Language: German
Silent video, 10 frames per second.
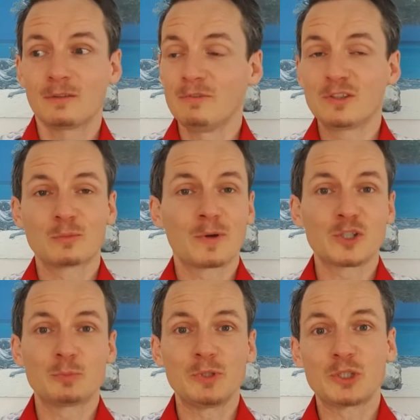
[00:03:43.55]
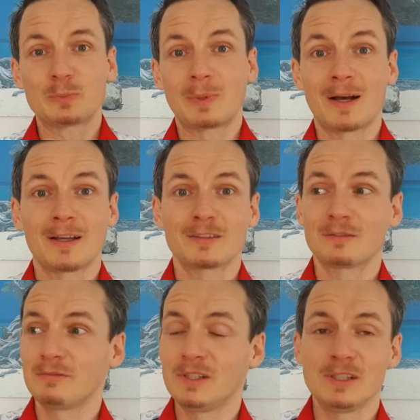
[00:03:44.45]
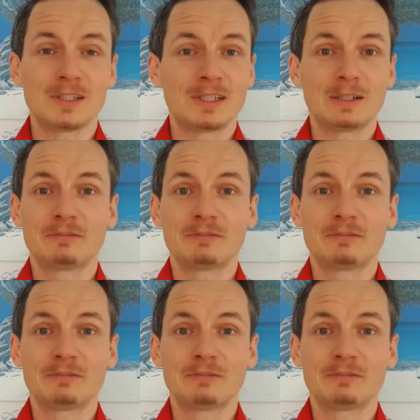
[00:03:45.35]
wie zum Beispiel Spaß, wie äh,